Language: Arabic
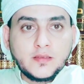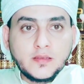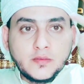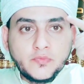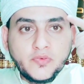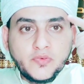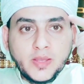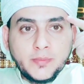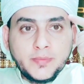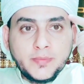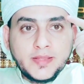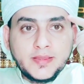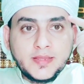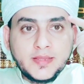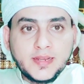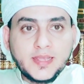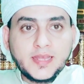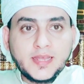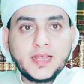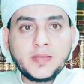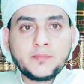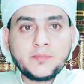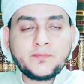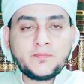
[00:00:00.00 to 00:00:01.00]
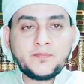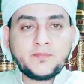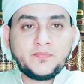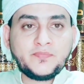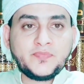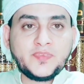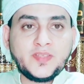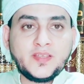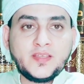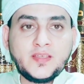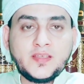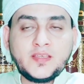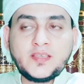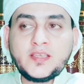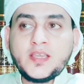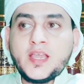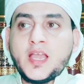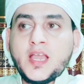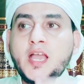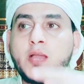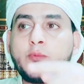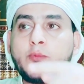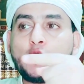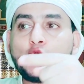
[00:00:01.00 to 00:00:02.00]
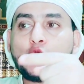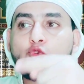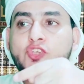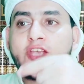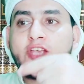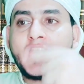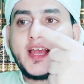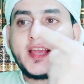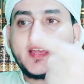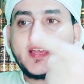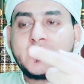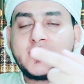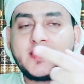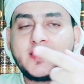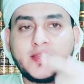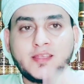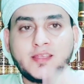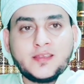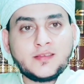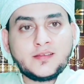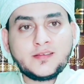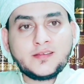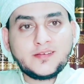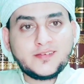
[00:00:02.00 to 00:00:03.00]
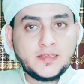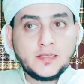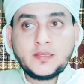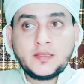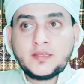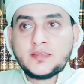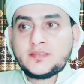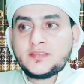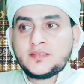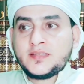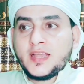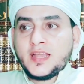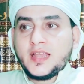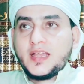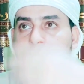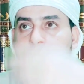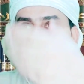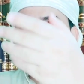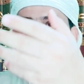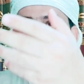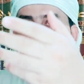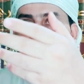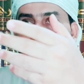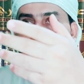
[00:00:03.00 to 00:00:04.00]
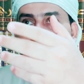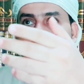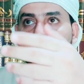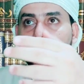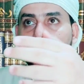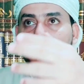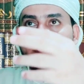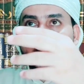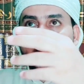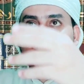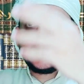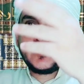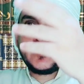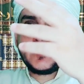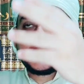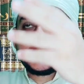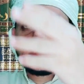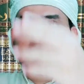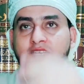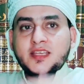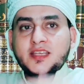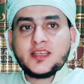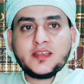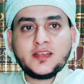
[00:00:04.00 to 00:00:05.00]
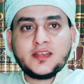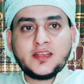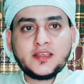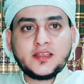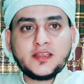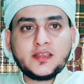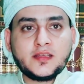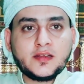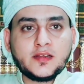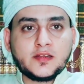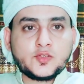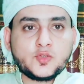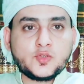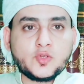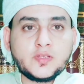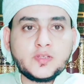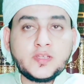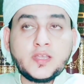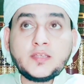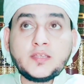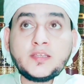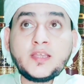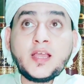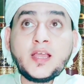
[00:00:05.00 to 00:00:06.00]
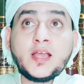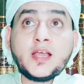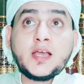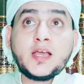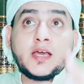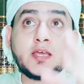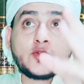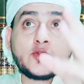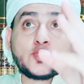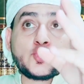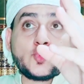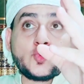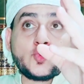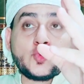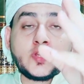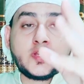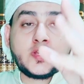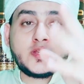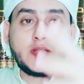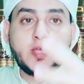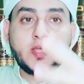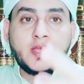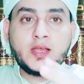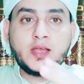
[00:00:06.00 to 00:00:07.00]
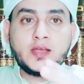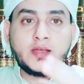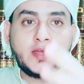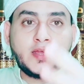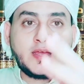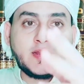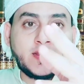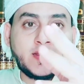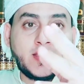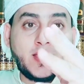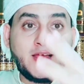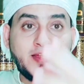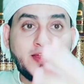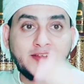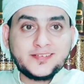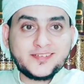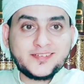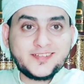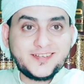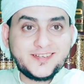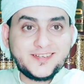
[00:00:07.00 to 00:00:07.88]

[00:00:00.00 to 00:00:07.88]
افهم هذا الكلام يا موسى أغثني دخل الصحابي لرسول يا رسول الله القحط